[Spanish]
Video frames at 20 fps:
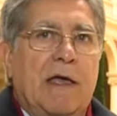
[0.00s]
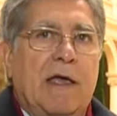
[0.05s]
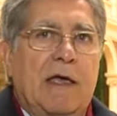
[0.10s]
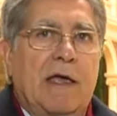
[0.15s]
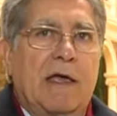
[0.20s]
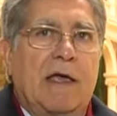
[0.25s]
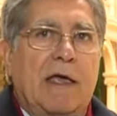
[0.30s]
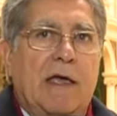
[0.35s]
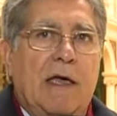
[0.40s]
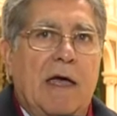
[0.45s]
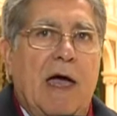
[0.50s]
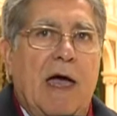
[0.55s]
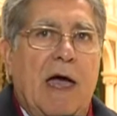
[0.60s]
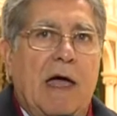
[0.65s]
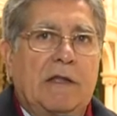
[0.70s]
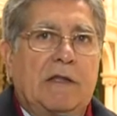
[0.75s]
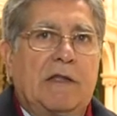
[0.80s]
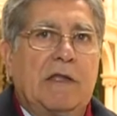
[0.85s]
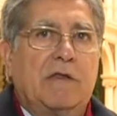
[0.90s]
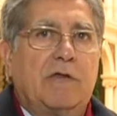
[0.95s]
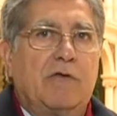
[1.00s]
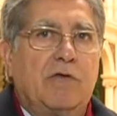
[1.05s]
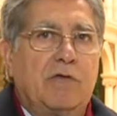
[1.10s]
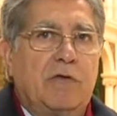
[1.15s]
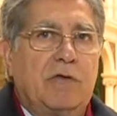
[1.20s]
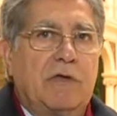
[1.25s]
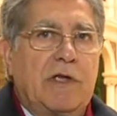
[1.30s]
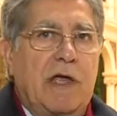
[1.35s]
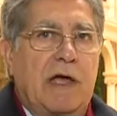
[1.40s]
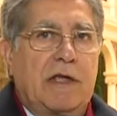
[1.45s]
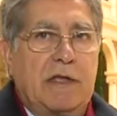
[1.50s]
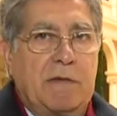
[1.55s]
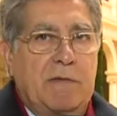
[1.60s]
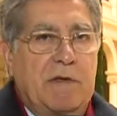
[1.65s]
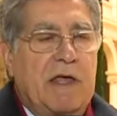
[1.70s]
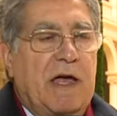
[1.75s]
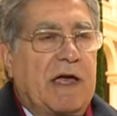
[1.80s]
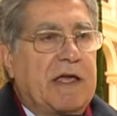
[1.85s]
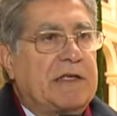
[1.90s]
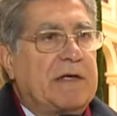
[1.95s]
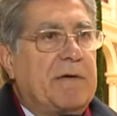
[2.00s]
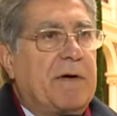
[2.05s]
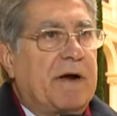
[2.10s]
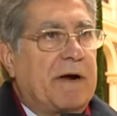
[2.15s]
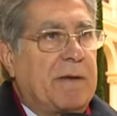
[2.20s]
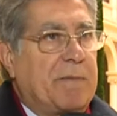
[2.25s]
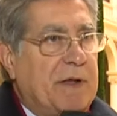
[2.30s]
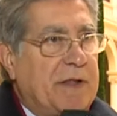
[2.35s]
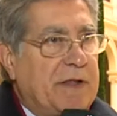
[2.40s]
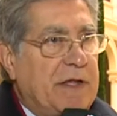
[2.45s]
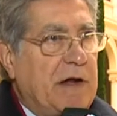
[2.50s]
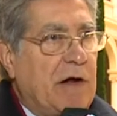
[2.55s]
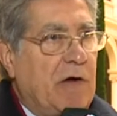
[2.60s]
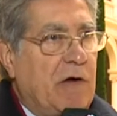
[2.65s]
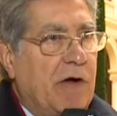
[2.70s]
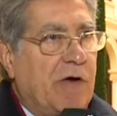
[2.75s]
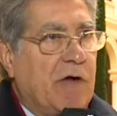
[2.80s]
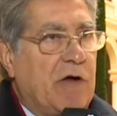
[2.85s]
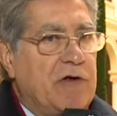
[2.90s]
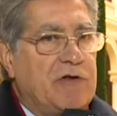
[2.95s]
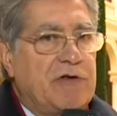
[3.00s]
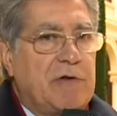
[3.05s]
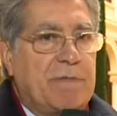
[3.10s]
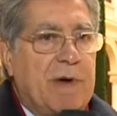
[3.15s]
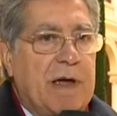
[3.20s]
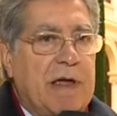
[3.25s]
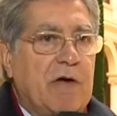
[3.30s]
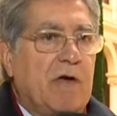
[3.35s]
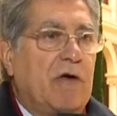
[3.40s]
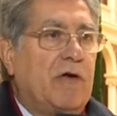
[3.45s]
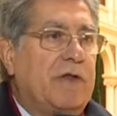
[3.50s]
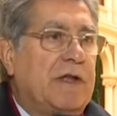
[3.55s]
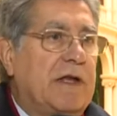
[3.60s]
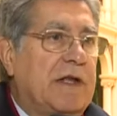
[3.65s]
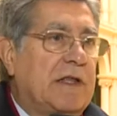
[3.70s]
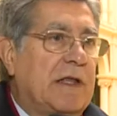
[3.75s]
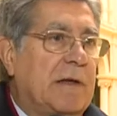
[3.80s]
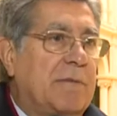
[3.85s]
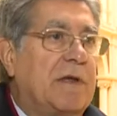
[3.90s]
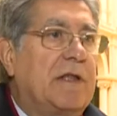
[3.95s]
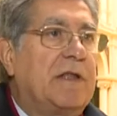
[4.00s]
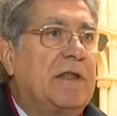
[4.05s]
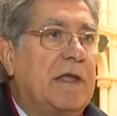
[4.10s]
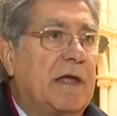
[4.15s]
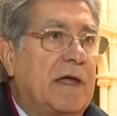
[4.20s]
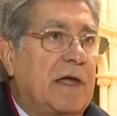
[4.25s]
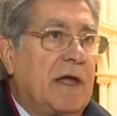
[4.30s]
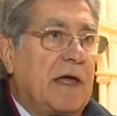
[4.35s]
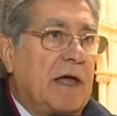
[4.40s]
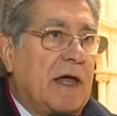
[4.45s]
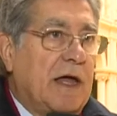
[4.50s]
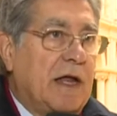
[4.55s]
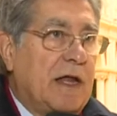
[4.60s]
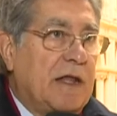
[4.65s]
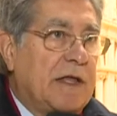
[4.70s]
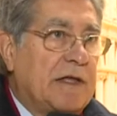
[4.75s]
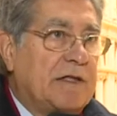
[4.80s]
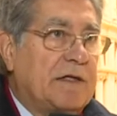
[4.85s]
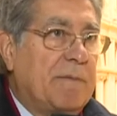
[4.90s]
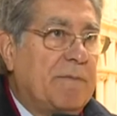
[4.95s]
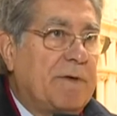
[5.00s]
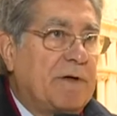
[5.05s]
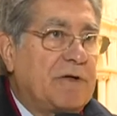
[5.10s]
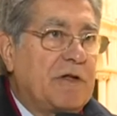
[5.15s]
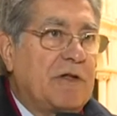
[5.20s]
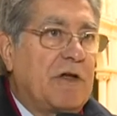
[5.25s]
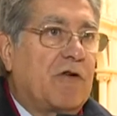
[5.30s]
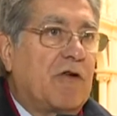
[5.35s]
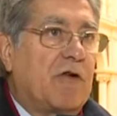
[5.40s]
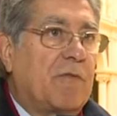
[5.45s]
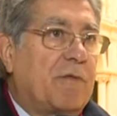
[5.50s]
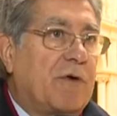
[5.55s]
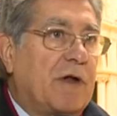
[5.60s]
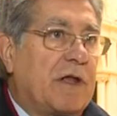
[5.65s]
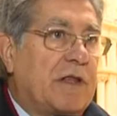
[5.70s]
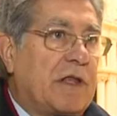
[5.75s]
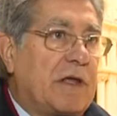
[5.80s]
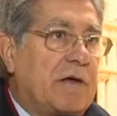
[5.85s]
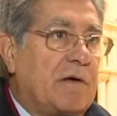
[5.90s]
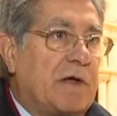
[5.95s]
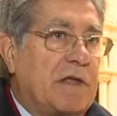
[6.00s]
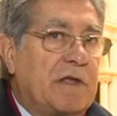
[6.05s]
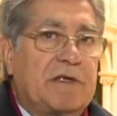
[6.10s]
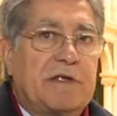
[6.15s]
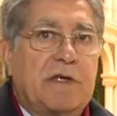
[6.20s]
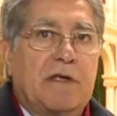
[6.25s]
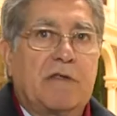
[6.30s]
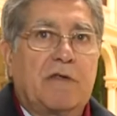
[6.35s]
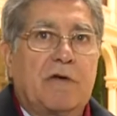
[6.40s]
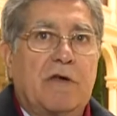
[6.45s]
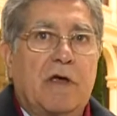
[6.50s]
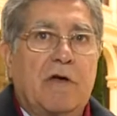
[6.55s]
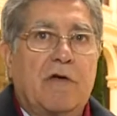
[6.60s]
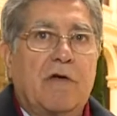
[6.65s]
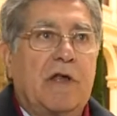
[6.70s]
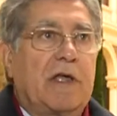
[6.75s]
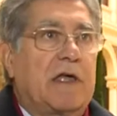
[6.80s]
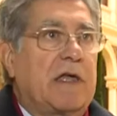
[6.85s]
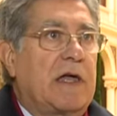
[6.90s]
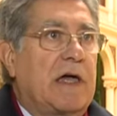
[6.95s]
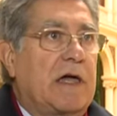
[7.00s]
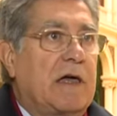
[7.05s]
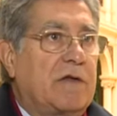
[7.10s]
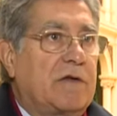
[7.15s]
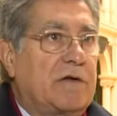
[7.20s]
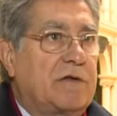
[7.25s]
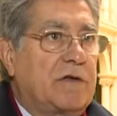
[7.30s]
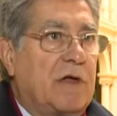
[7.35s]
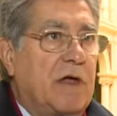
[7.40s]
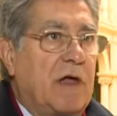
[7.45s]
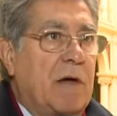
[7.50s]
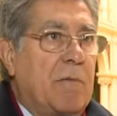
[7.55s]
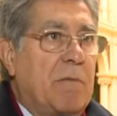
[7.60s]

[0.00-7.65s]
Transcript: eh, actitud y actividad que se va a repetir a lo largo del país, o directamente en estas expresiones corporativas de sectores colegiados,